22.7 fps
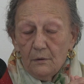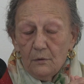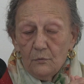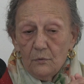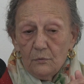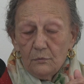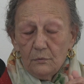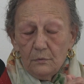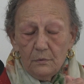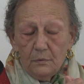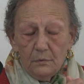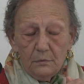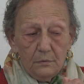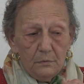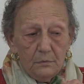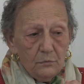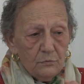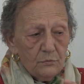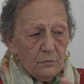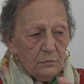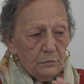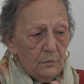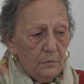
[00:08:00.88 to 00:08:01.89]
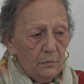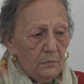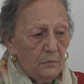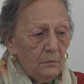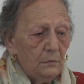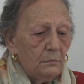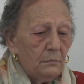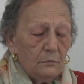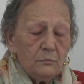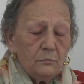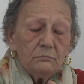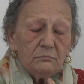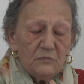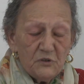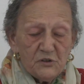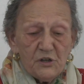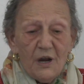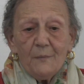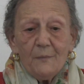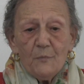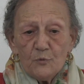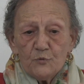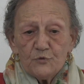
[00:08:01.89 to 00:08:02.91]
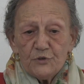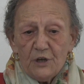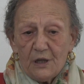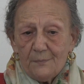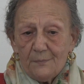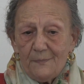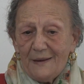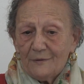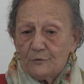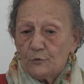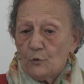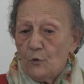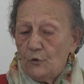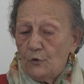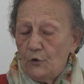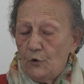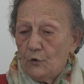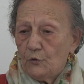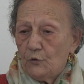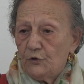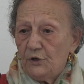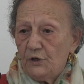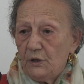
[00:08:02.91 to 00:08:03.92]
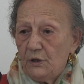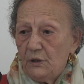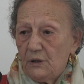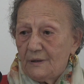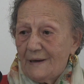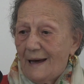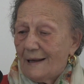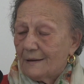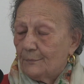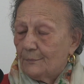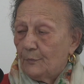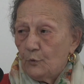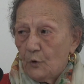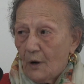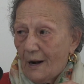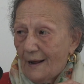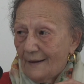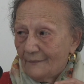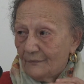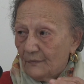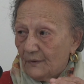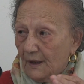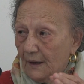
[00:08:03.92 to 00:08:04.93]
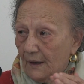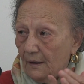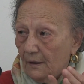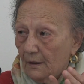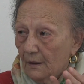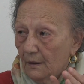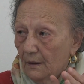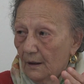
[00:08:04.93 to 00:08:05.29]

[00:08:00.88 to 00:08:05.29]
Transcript: un, un, diciamo un serbatoio di carburante